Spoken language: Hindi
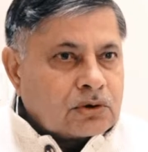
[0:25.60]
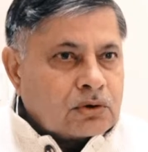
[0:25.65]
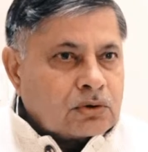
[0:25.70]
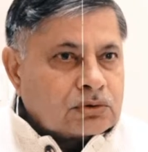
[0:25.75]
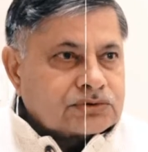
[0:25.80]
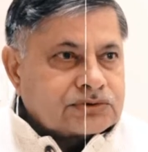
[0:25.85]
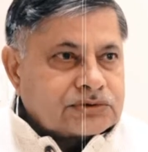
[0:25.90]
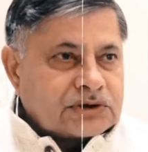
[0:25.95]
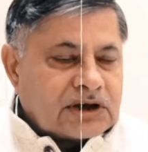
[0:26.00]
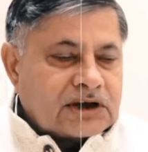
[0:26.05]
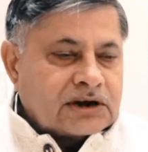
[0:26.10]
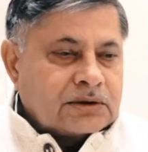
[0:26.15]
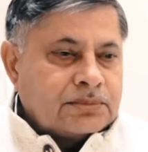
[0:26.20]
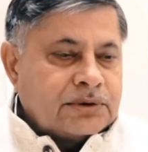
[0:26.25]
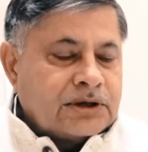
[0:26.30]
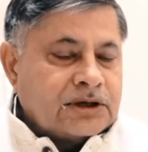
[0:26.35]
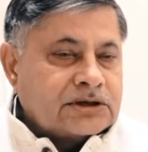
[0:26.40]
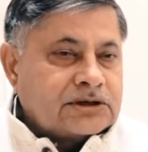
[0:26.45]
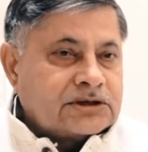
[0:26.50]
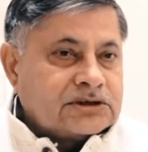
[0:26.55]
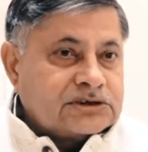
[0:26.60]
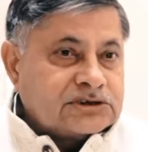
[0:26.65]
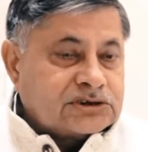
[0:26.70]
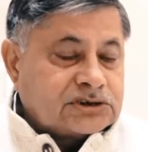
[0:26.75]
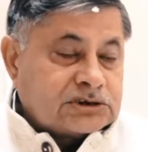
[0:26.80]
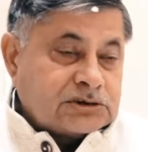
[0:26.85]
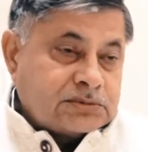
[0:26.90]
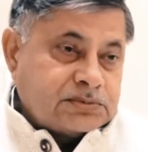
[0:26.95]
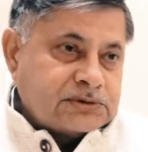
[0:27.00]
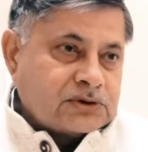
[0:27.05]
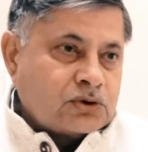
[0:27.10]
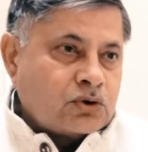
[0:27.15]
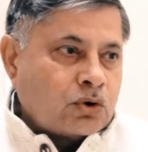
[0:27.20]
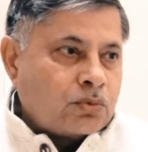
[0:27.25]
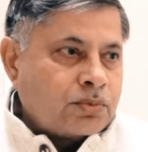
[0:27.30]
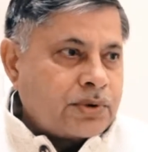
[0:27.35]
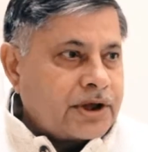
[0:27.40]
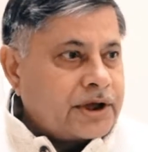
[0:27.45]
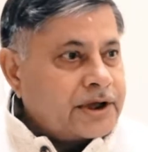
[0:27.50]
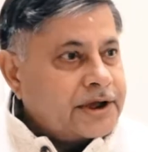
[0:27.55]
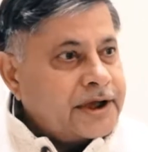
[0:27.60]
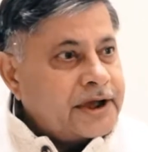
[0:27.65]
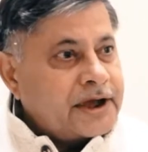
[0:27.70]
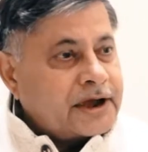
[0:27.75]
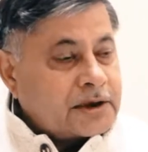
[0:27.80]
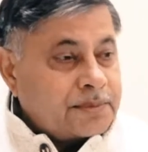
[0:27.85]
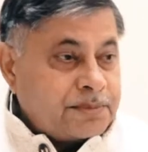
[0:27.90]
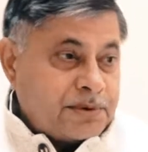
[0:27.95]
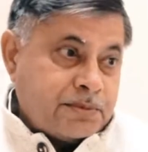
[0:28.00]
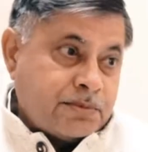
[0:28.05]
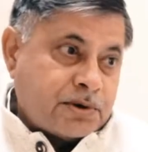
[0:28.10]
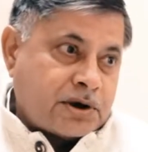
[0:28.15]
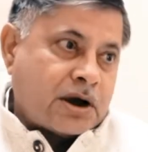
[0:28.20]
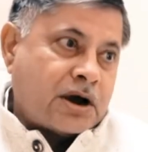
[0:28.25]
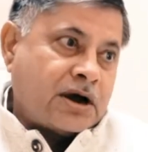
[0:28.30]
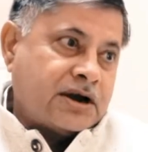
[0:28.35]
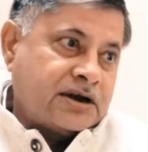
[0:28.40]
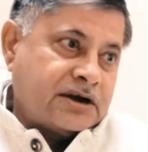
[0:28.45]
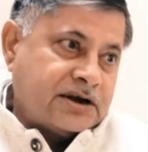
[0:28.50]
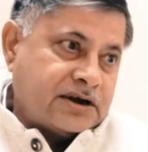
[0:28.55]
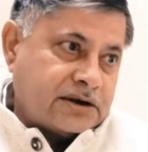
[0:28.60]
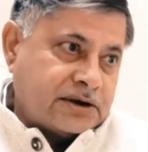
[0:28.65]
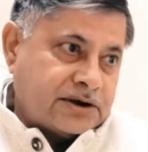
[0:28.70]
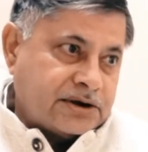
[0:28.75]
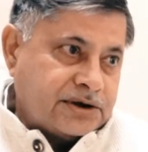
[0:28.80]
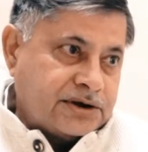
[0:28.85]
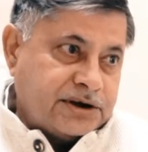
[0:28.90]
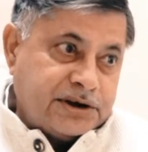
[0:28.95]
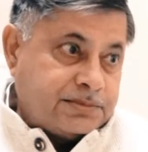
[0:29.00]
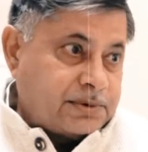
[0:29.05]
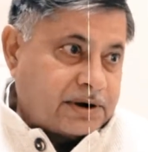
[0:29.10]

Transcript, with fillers: नौ साल में किसी भी गाँव में एक भी मकान नहीं